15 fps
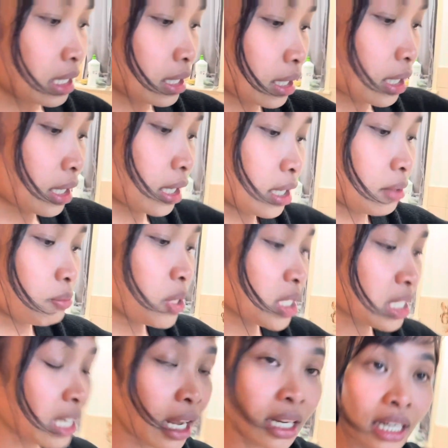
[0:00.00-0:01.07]
Kaka
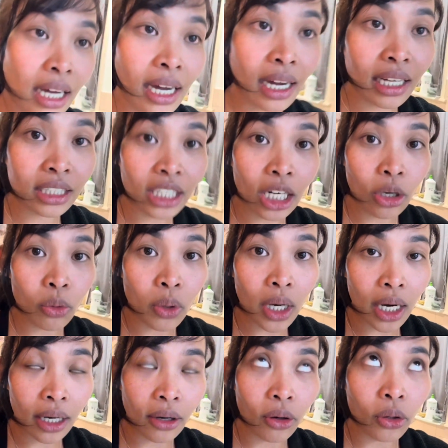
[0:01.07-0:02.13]
Minsan,
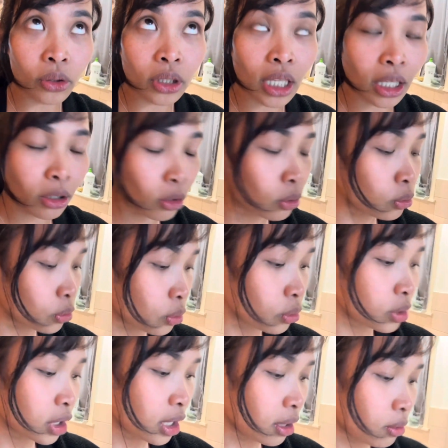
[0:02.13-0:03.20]
nakakadalawang o tatlong
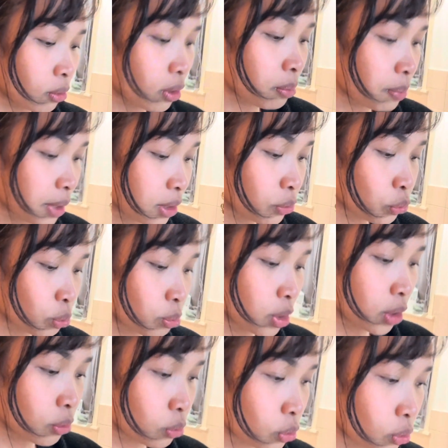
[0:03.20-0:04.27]
roti ako kapag gutom
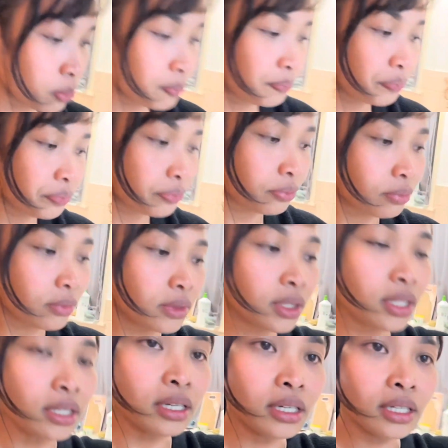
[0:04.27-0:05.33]
na gutom.
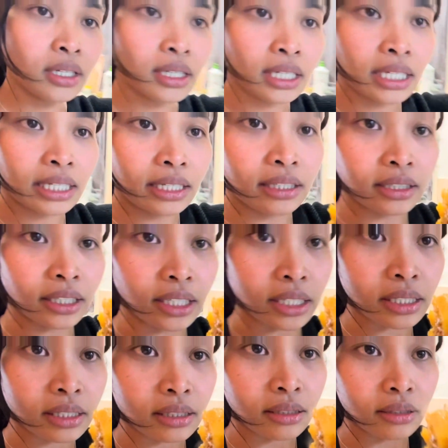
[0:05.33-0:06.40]
Ayan
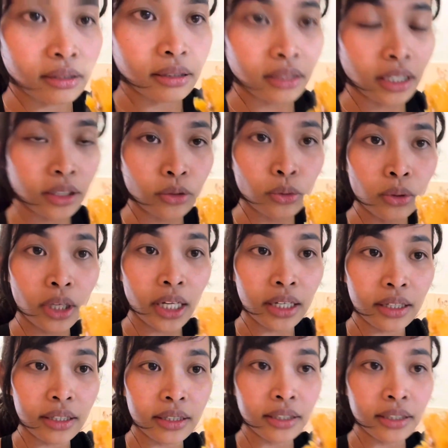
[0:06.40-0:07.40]
guys, ang gulay.